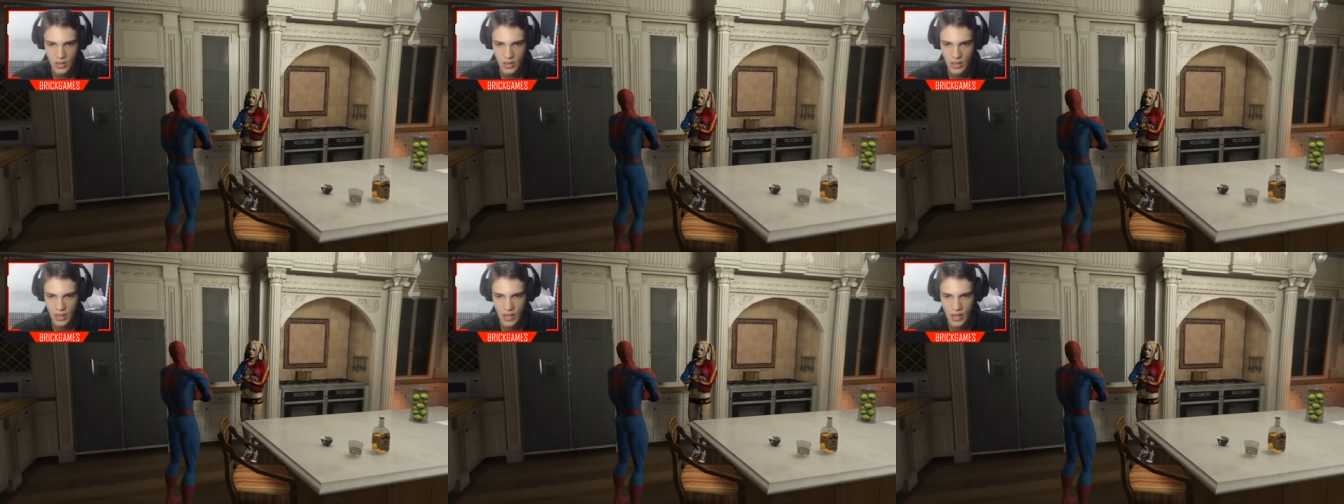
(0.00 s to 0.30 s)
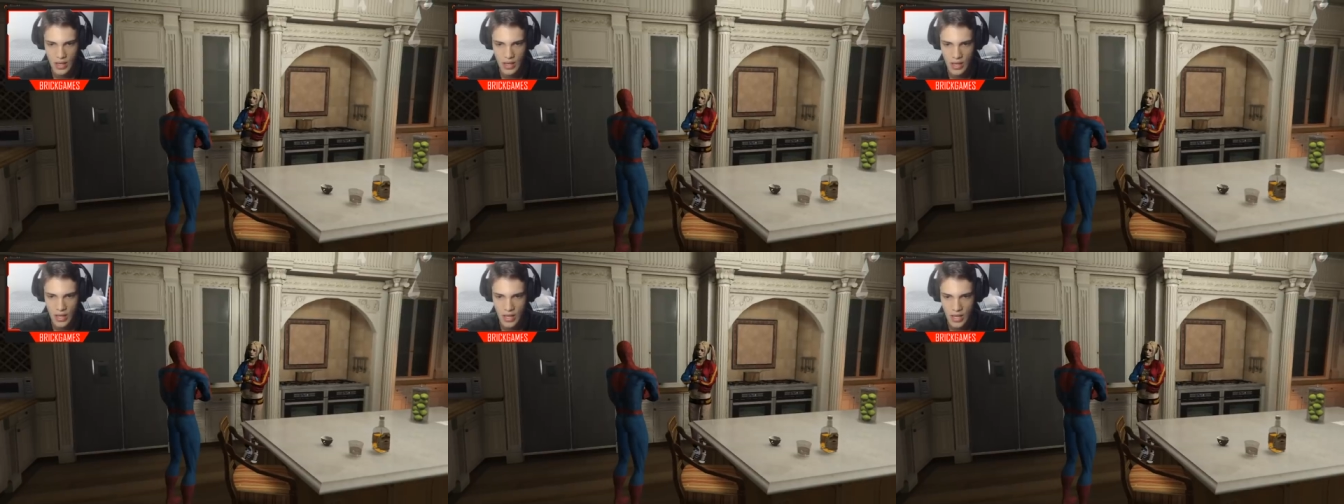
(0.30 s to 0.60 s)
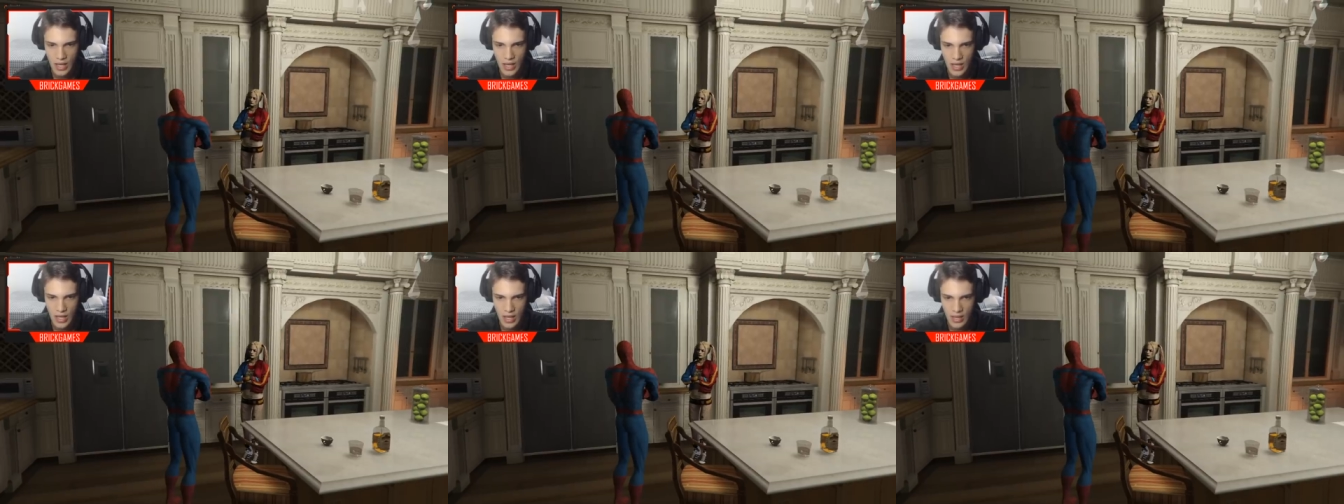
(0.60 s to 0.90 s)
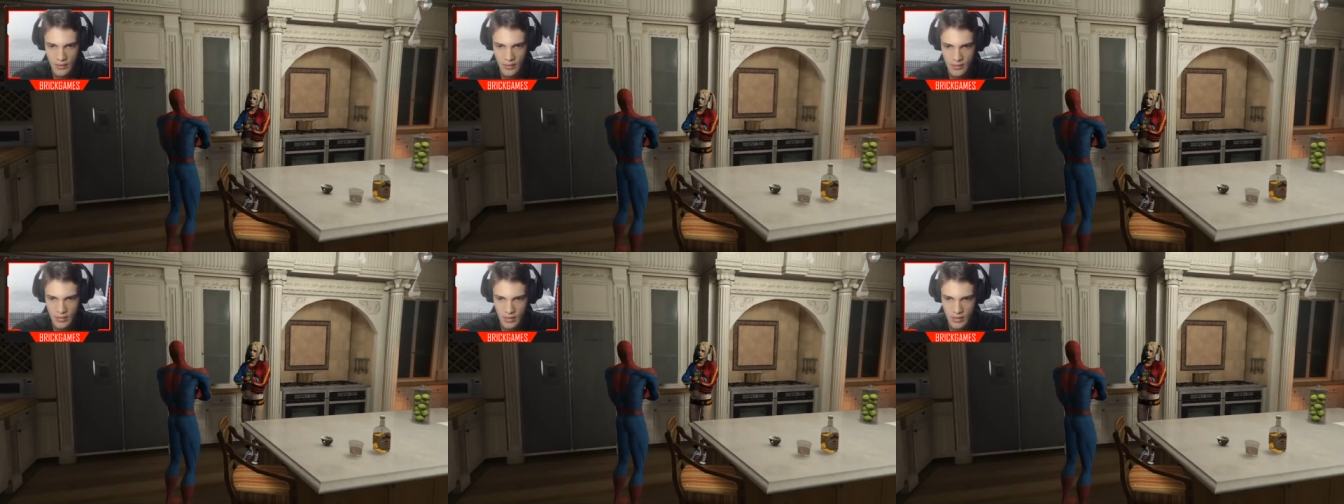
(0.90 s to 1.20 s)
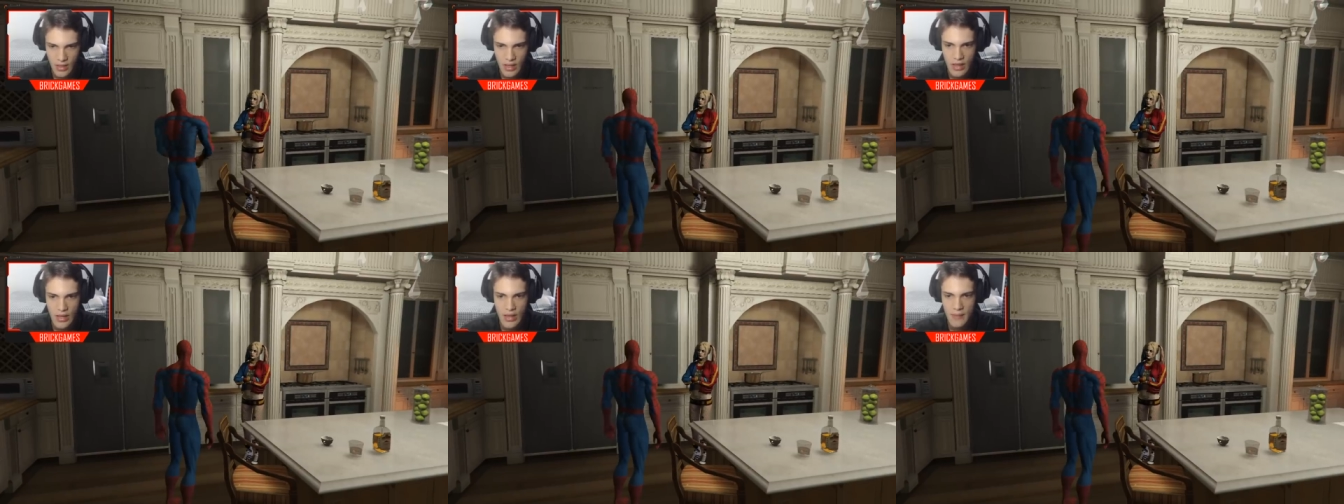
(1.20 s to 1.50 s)
Ah... Uh
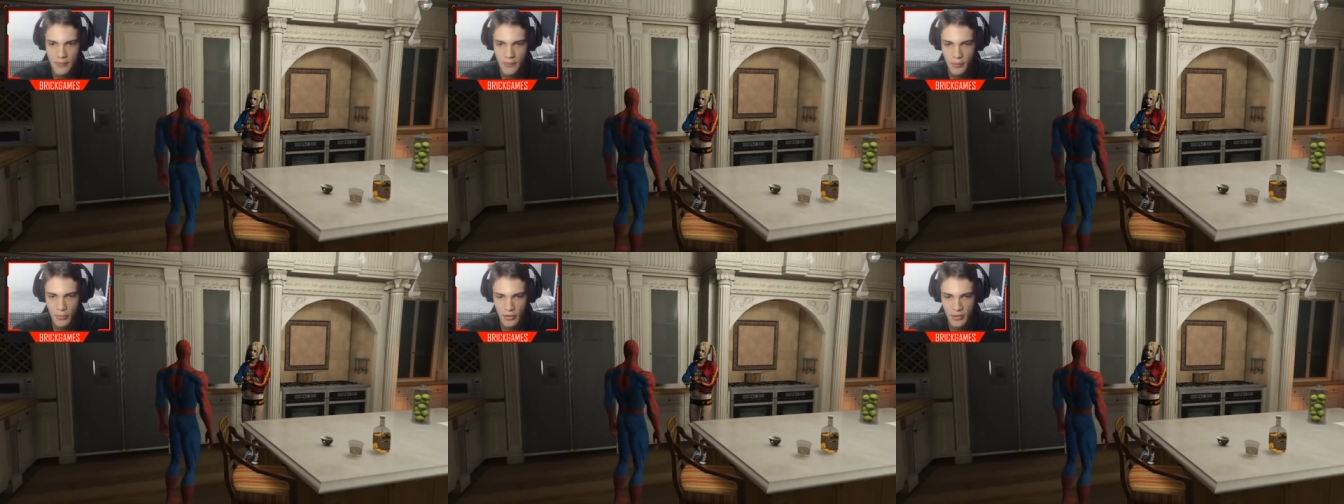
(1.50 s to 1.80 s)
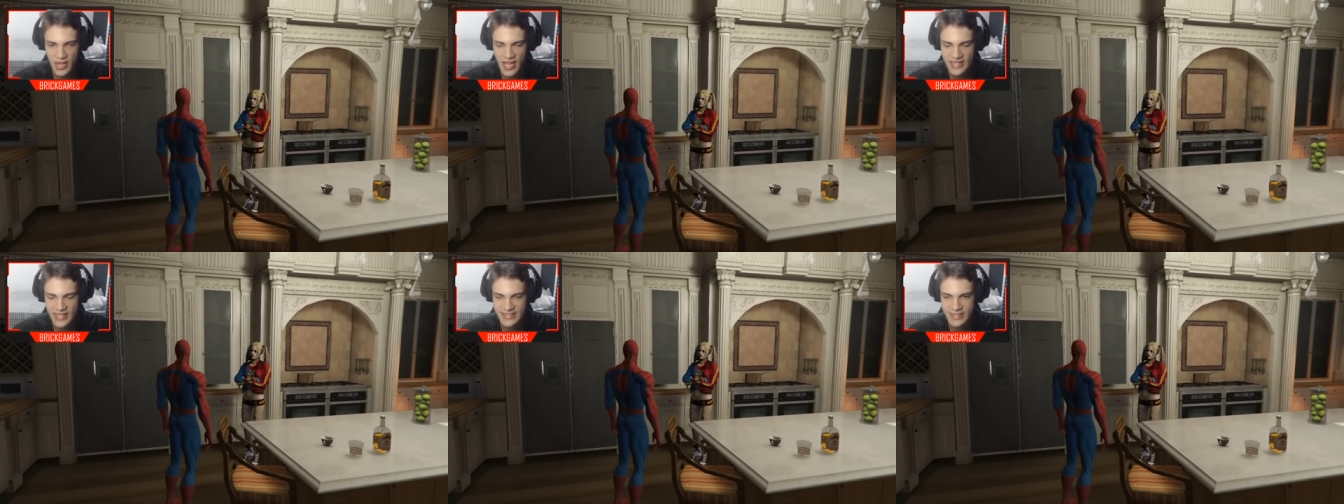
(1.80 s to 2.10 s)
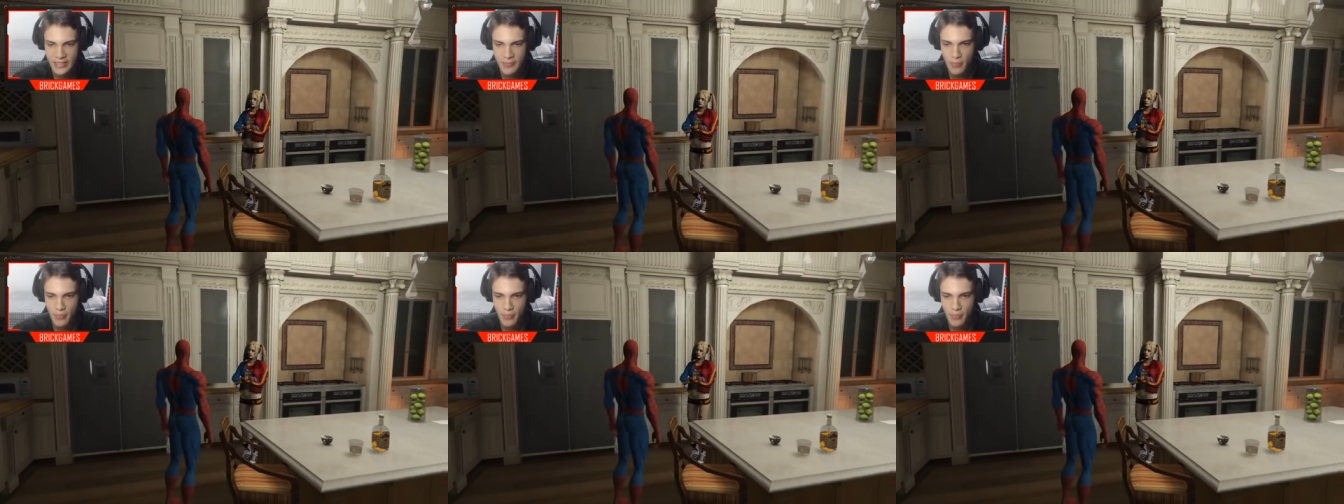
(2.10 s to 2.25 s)
por esse